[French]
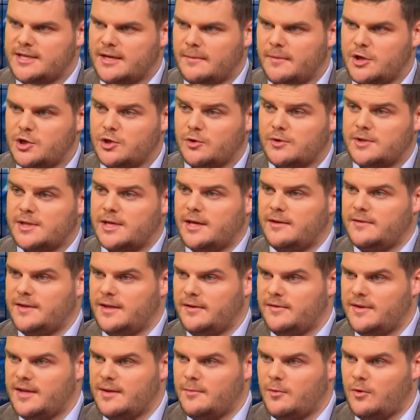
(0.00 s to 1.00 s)
à l'Azerbaïdjan, ce qui
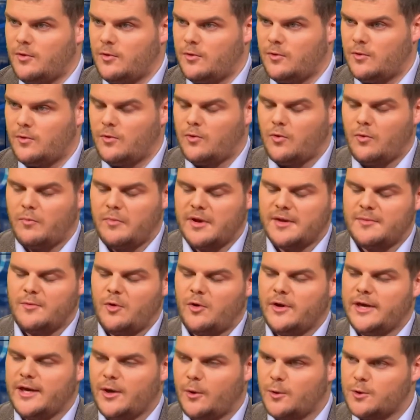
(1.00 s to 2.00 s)
est évidemment
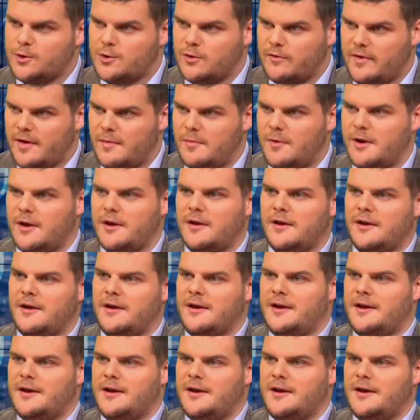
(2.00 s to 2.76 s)
complètement irrecevable